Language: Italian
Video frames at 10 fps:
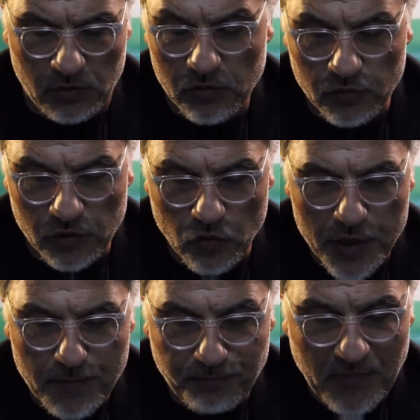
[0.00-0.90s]
di tutti
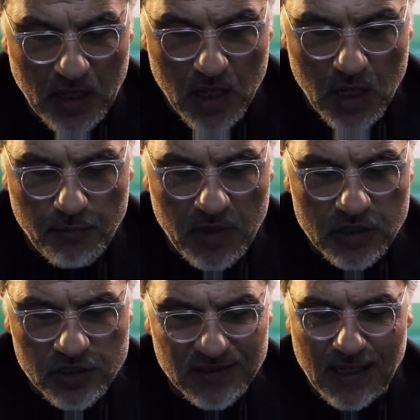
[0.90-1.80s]
noi, ma in
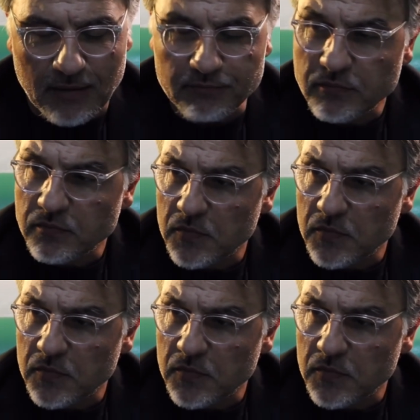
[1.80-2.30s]
città